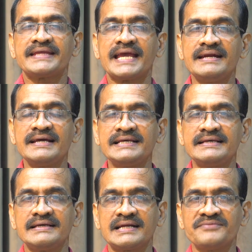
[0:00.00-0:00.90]
என்னை
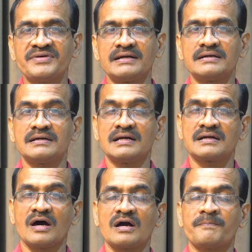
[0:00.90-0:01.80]
இறைவன்
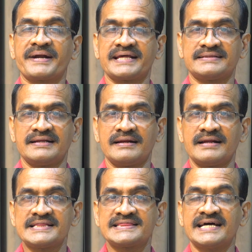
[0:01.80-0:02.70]
நன்றாக படைத்தனன்
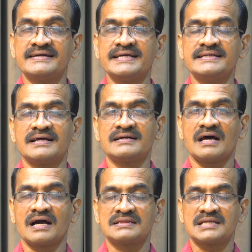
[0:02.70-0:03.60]
தன்னை
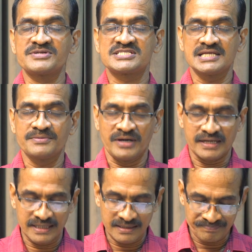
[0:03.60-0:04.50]
நன்றாக தமிழ்
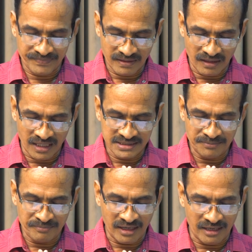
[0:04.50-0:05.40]
செய்யுமாறு
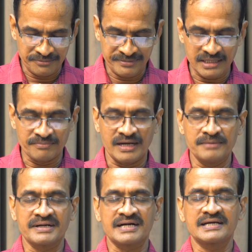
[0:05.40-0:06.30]
ஆதம் ஆன்மீகம்
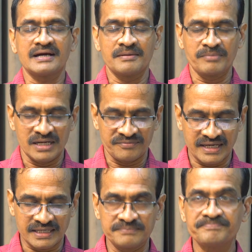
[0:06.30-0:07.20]
அன்பர்களுக்கு அன்பான
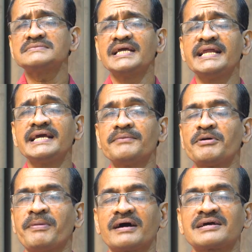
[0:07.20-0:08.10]
வணக்கம் இன்றைக்கி நம்ம
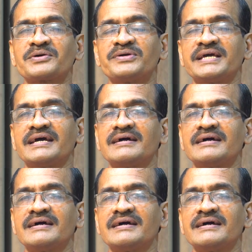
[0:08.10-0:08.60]
பார்க்கக்கூடிய